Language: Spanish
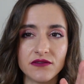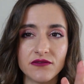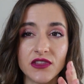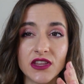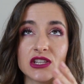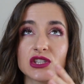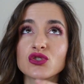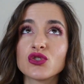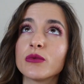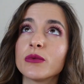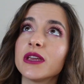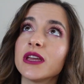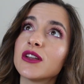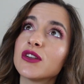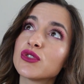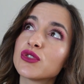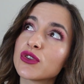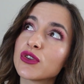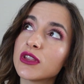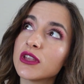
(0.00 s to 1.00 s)
De hecho, vi el
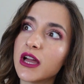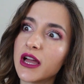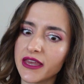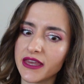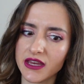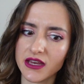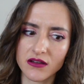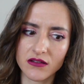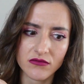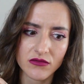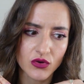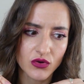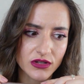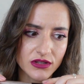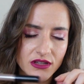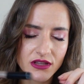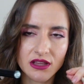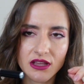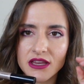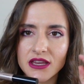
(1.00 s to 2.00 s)
otro día, ayer o
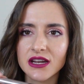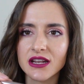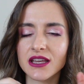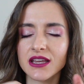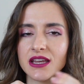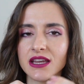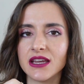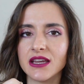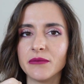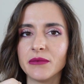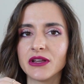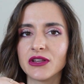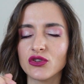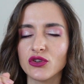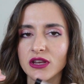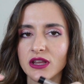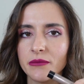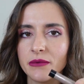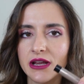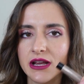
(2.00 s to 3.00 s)
antes de ayer, que
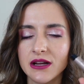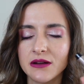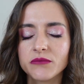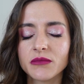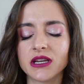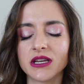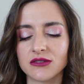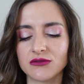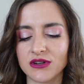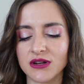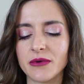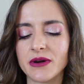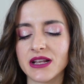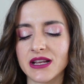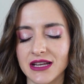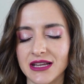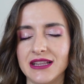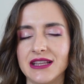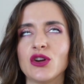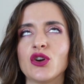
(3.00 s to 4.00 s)
Victoria Beckham, que es una
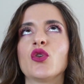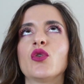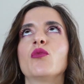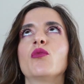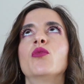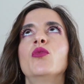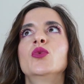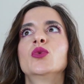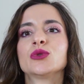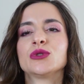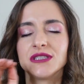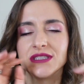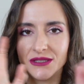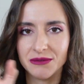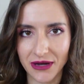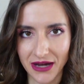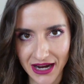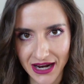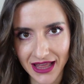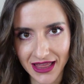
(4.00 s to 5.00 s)
marca que tengo
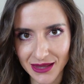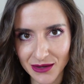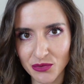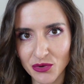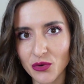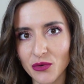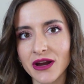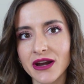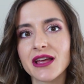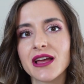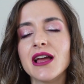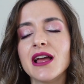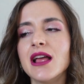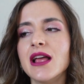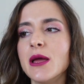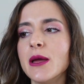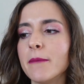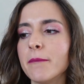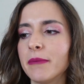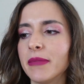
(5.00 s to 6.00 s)
muchísimas ganas de probar,
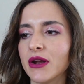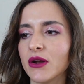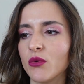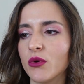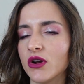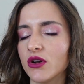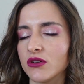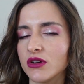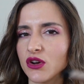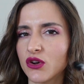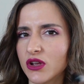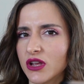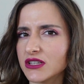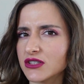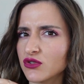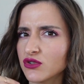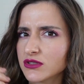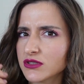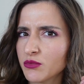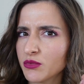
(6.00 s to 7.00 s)
pero bueno, creo que
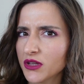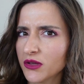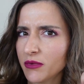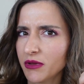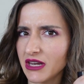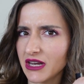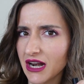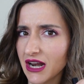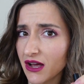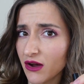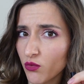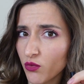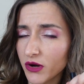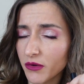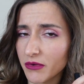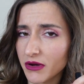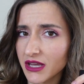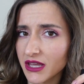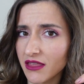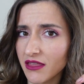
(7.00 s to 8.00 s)
solo se puede pedir a la
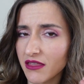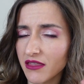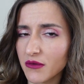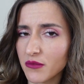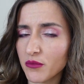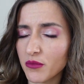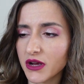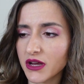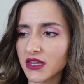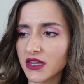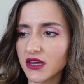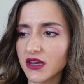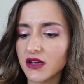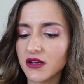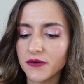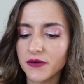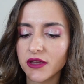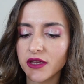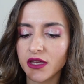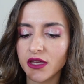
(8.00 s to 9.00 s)
web aquí desde
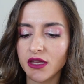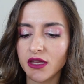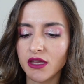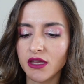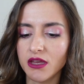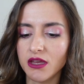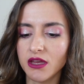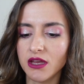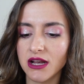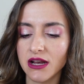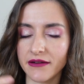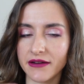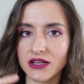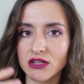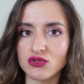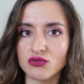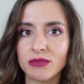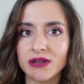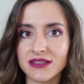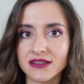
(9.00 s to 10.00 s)
España y la verdad que
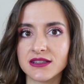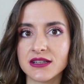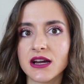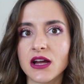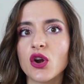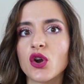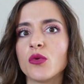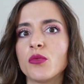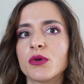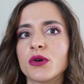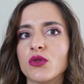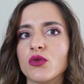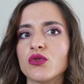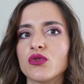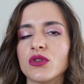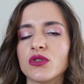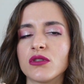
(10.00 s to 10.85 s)
son bastante caros los productos.